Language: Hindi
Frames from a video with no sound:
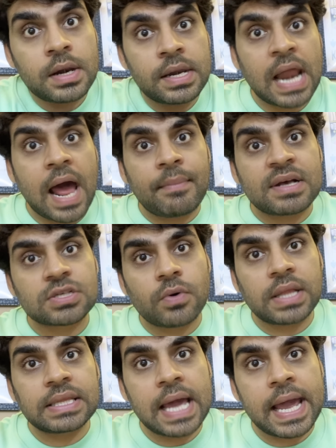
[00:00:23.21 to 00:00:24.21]
नाम
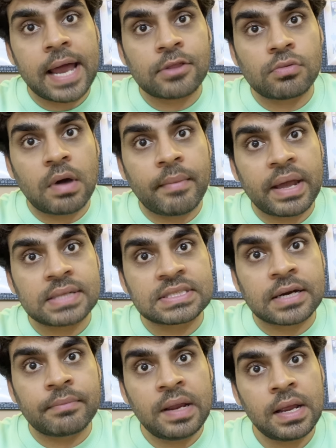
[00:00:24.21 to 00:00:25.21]
हंसवा दिया यार तुम हमारा
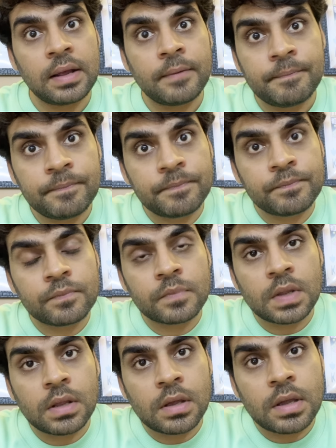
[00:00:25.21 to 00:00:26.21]
जग में
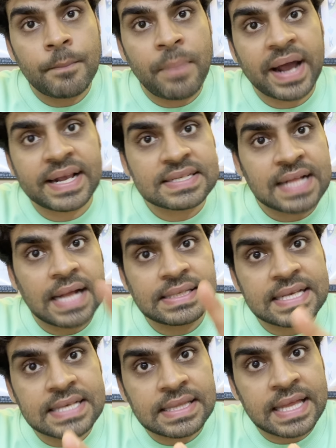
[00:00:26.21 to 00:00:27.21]
पाकिस्तान
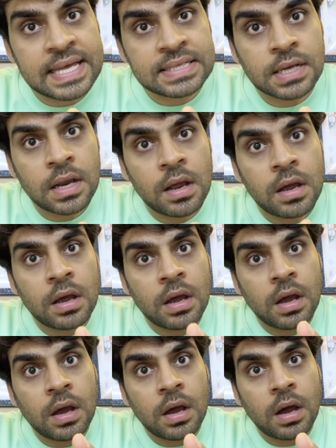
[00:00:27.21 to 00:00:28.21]
जैसा देश
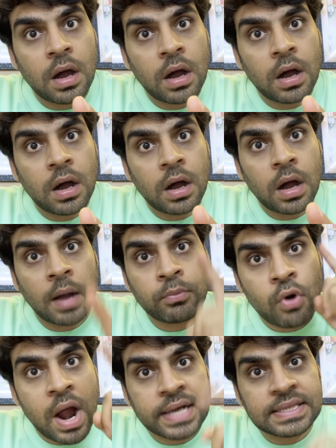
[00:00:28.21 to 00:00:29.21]

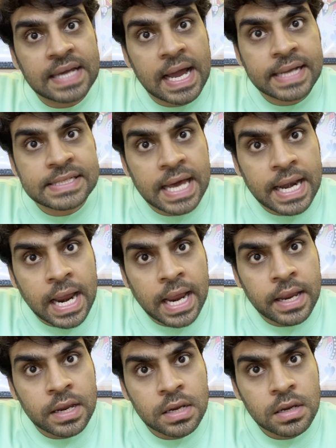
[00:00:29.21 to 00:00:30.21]
हमको आंख दिखा के जा रहा है